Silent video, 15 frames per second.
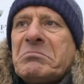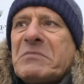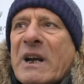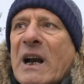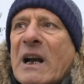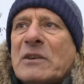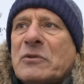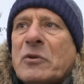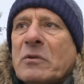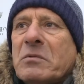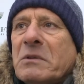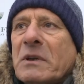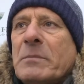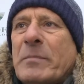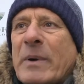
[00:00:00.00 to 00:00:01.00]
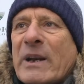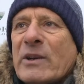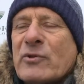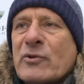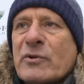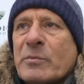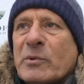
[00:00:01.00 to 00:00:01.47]
Tra l'altro il
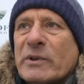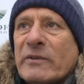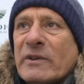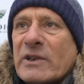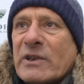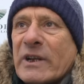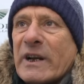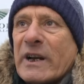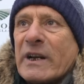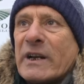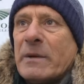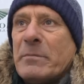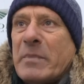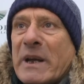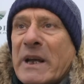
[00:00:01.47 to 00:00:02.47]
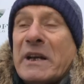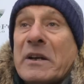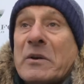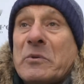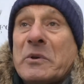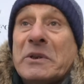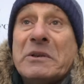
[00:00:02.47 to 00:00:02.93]
pareggio ci poteva stare anche
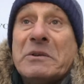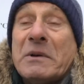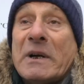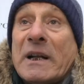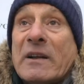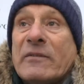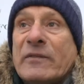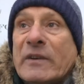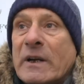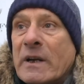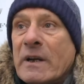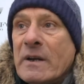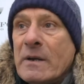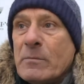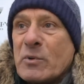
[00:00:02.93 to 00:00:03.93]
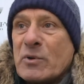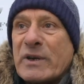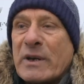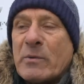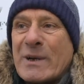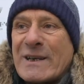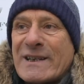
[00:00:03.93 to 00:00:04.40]
bene, quindi alla fine
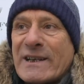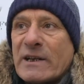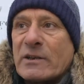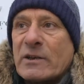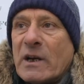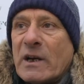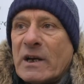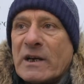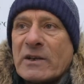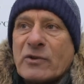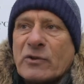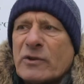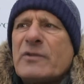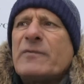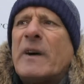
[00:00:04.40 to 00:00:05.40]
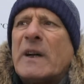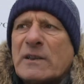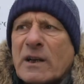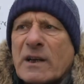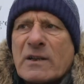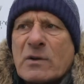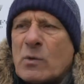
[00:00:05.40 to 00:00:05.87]
possiamo essere anche
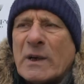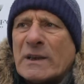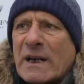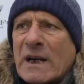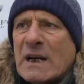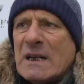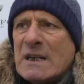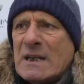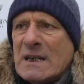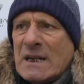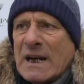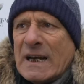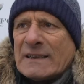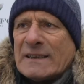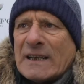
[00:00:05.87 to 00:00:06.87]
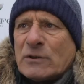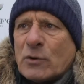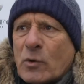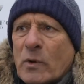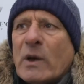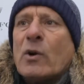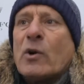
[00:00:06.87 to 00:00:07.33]
soddisfatti. La squadra ha
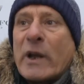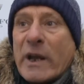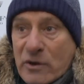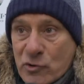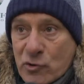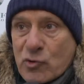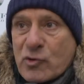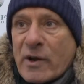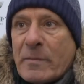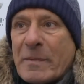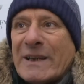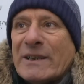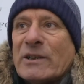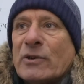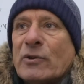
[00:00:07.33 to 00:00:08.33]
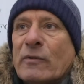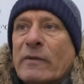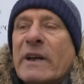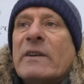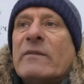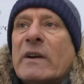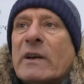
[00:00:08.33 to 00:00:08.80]
dato quello che giustamente
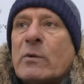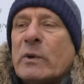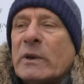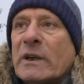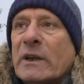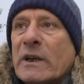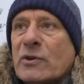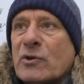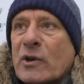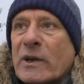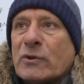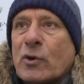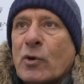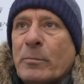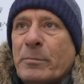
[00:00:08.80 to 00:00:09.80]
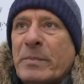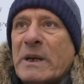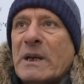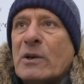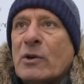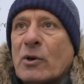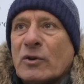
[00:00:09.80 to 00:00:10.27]
doveva e quindi ha giocato con
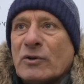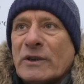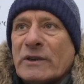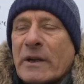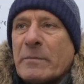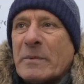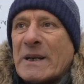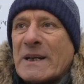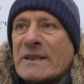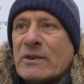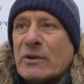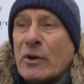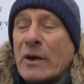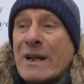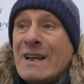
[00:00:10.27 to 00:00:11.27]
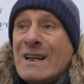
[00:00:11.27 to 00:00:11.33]
piglio, con determinazione.